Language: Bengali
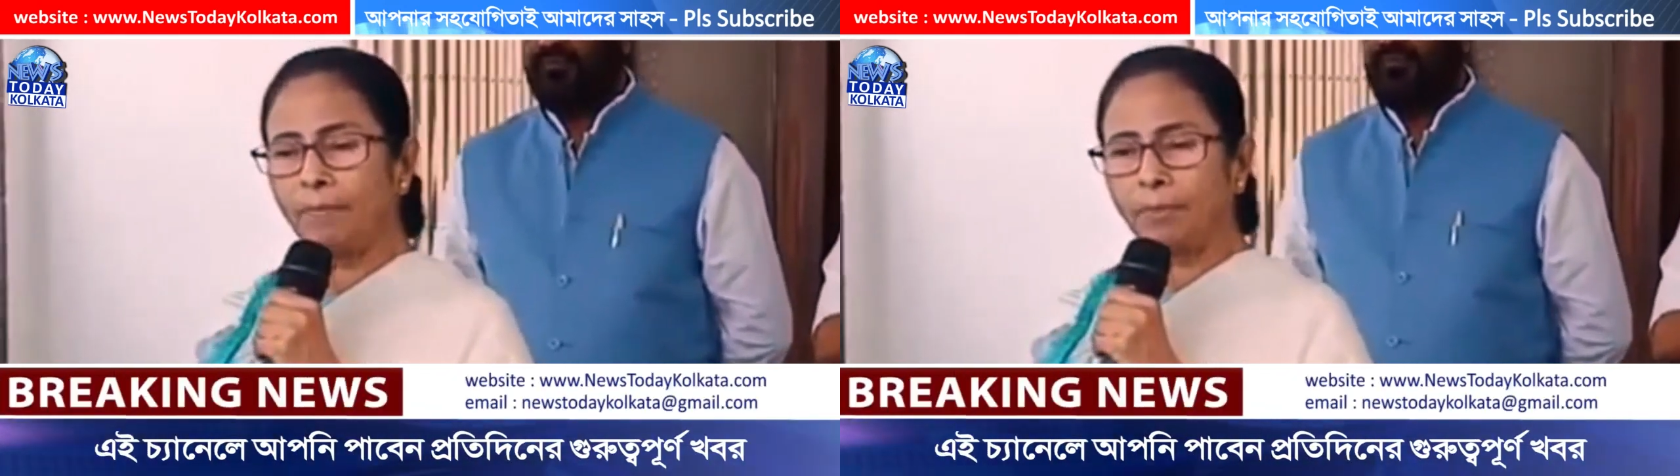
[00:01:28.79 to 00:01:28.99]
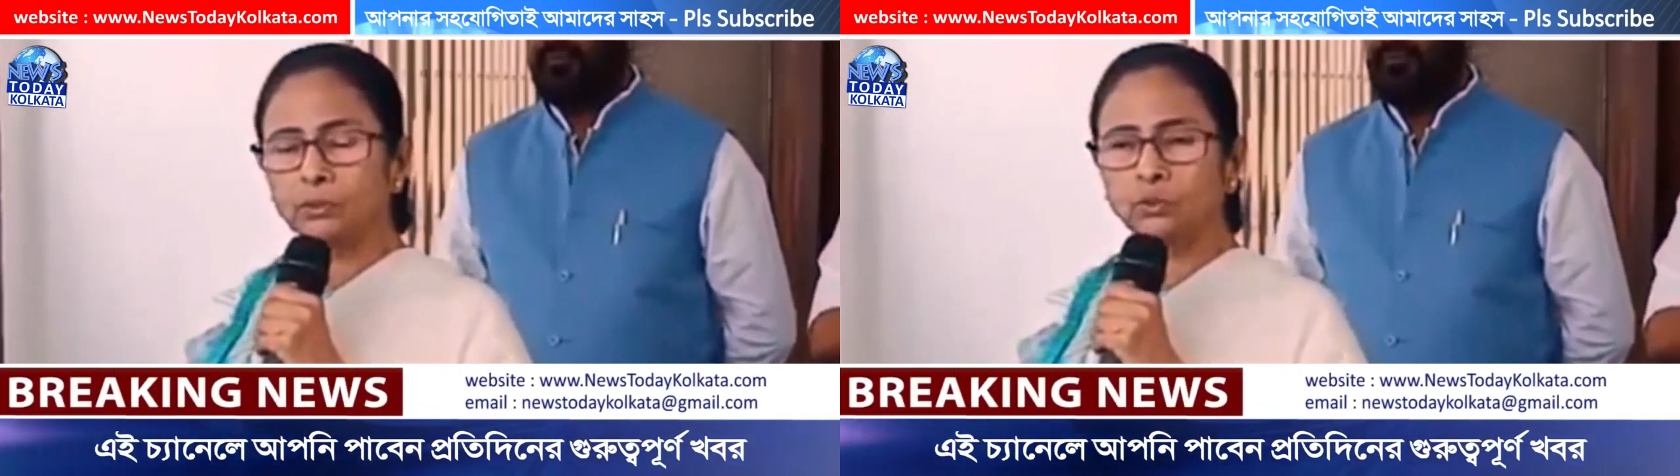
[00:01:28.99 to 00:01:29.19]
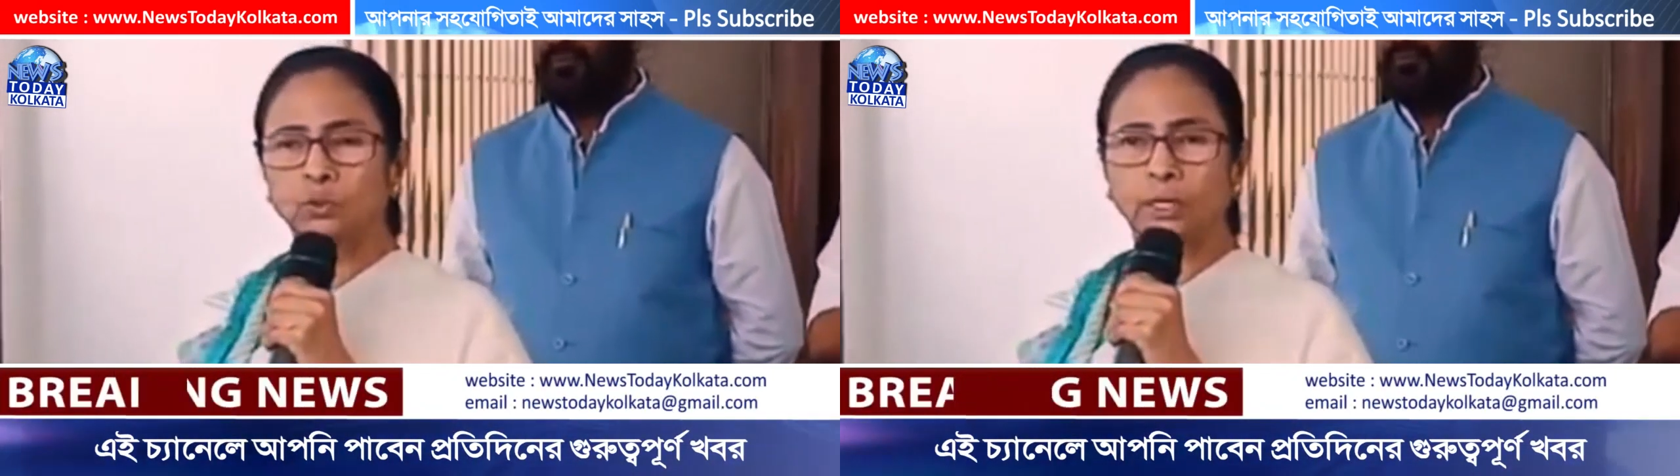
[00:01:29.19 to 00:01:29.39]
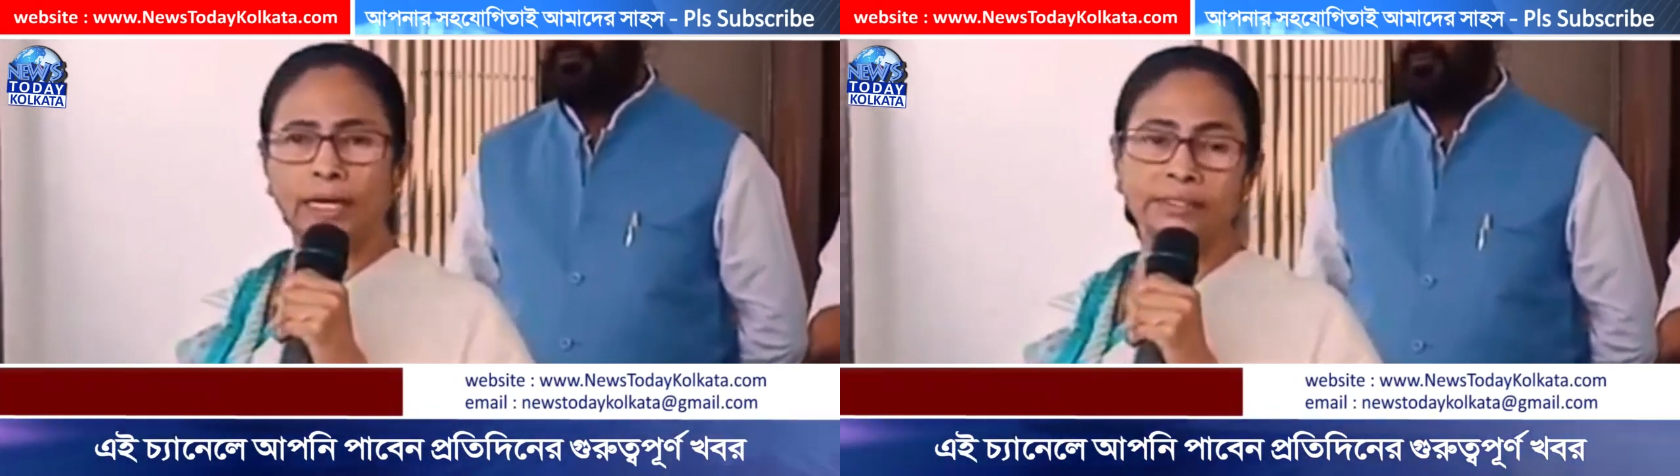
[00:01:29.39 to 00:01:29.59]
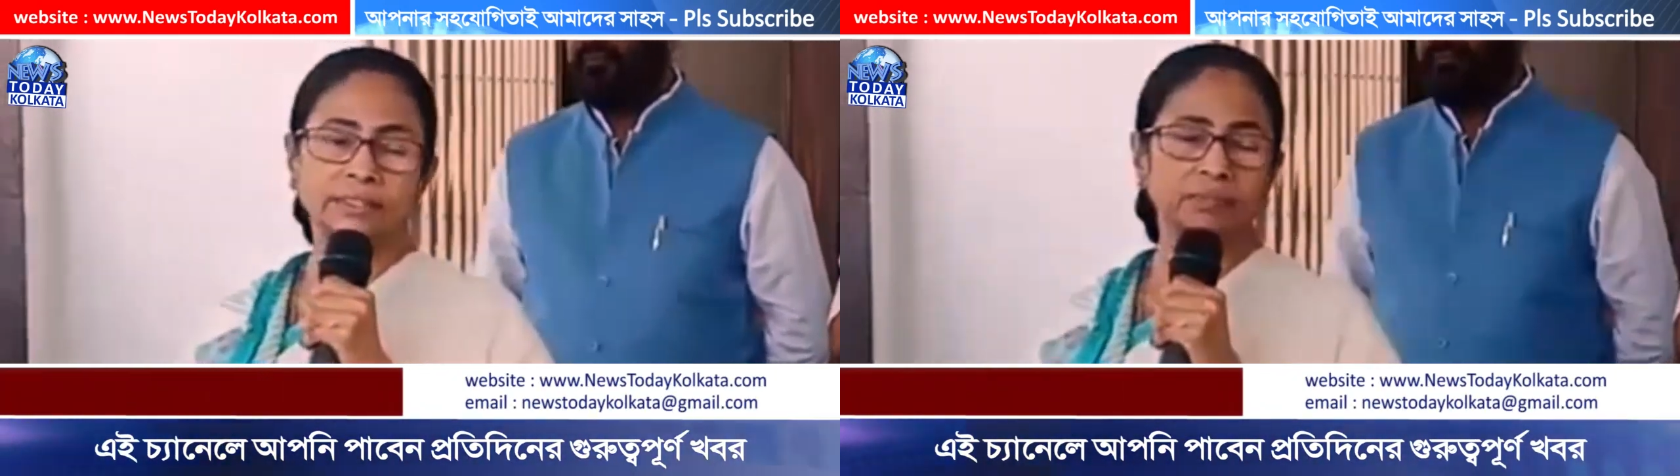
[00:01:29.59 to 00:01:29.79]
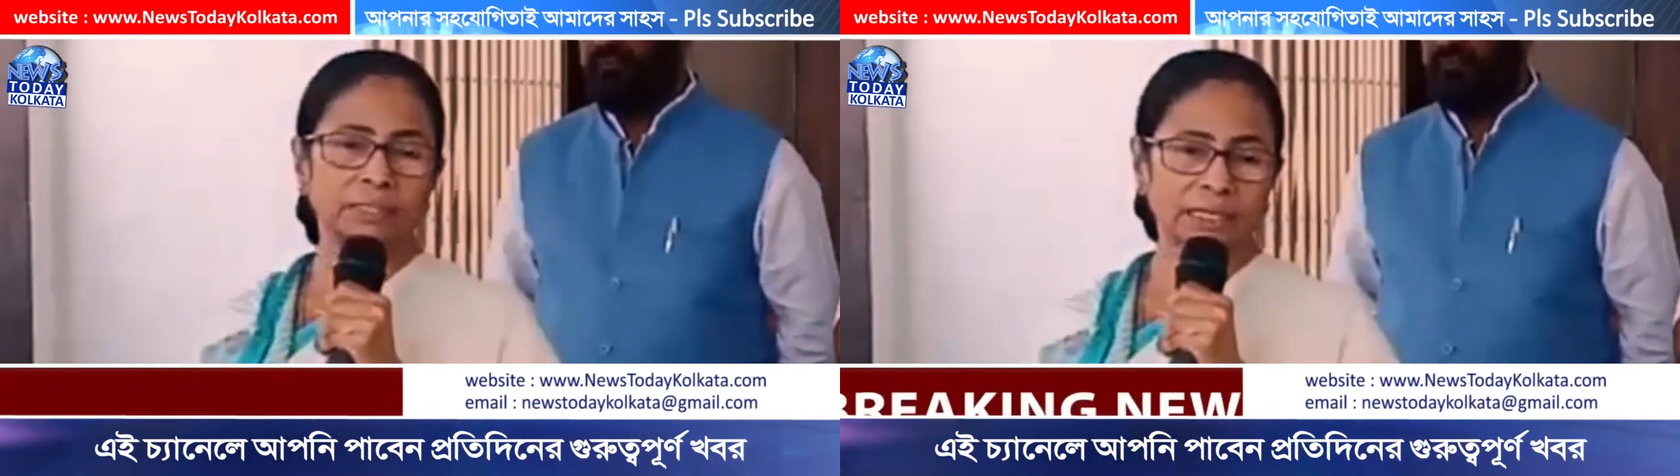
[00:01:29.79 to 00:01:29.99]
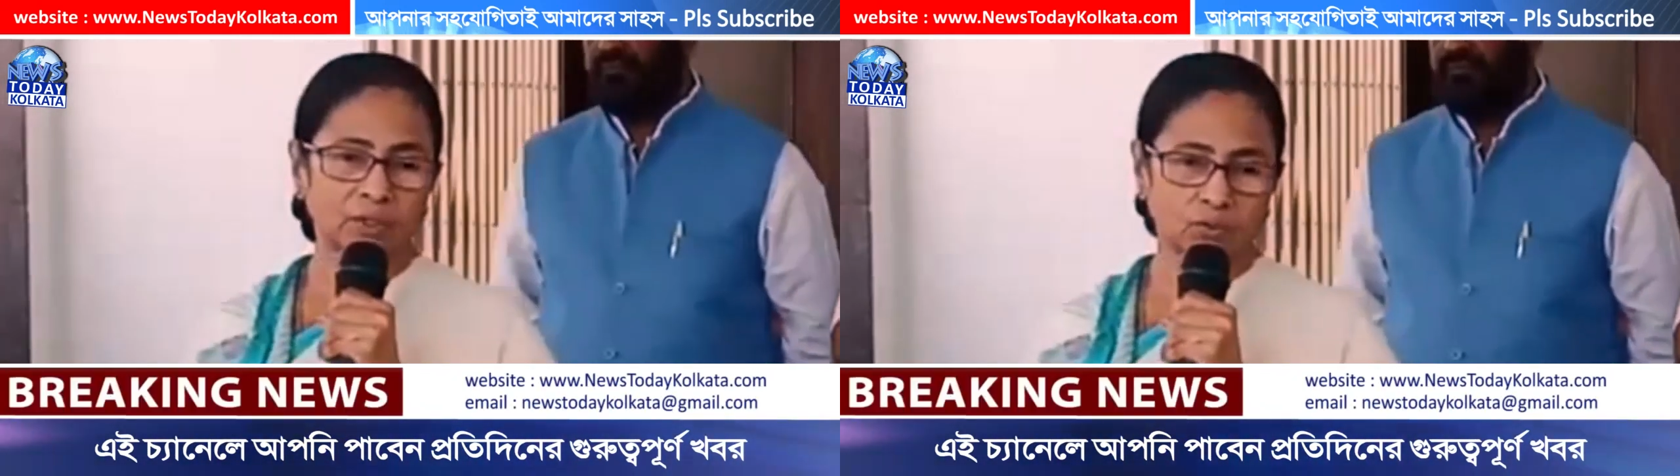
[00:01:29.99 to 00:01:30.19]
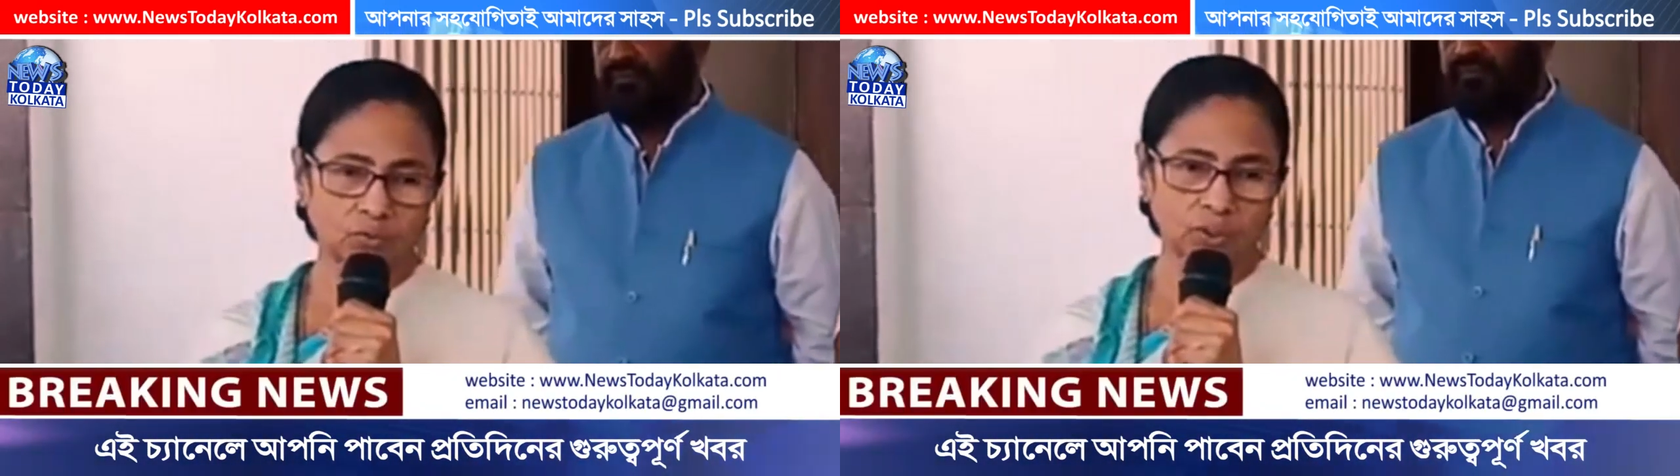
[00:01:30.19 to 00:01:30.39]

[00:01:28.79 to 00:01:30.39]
আপাতত ক্রাইসিস মেটানো